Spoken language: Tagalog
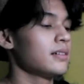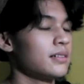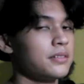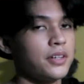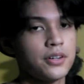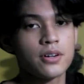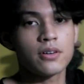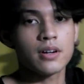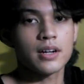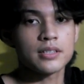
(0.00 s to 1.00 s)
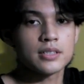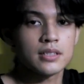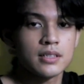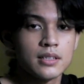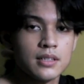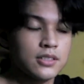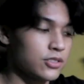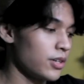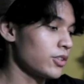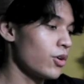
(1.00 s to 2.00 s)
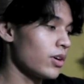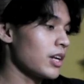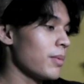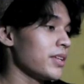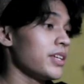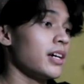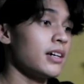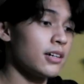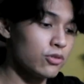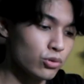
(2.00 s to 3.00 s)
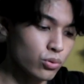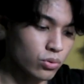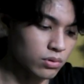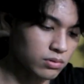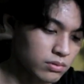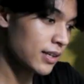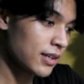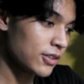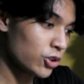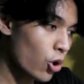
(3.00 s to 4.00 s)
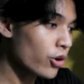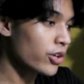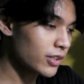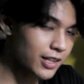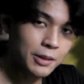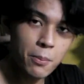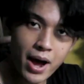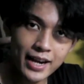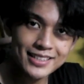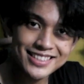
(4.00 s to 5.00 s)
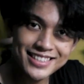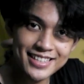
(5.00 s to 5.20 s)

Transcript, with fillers: There you go guys. So ito ang laman niya. Ano to? Toki Treat Magazine.